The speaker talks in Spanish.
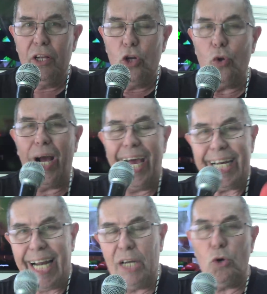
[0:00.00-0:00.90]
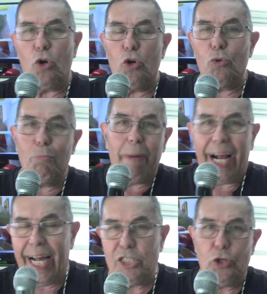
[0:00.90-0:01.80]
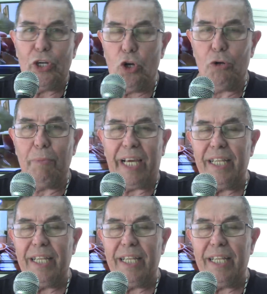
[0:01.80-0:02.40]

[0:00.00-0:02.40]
lo agarraron con un bagallo enorme